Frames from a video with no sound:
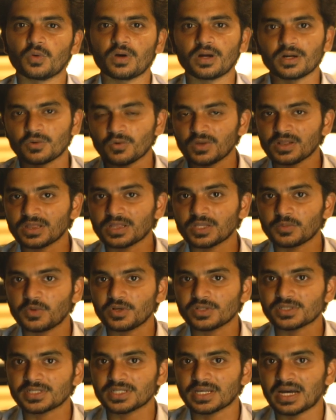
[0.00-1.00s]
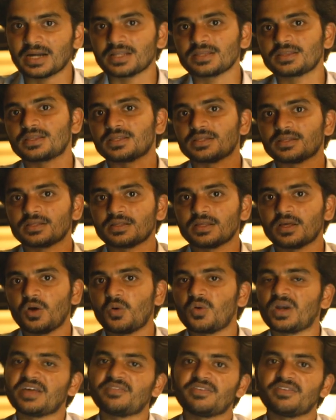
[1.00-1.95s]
பொதுவாக டுவெல்த்து முடிச்சுட்டு அடுத்து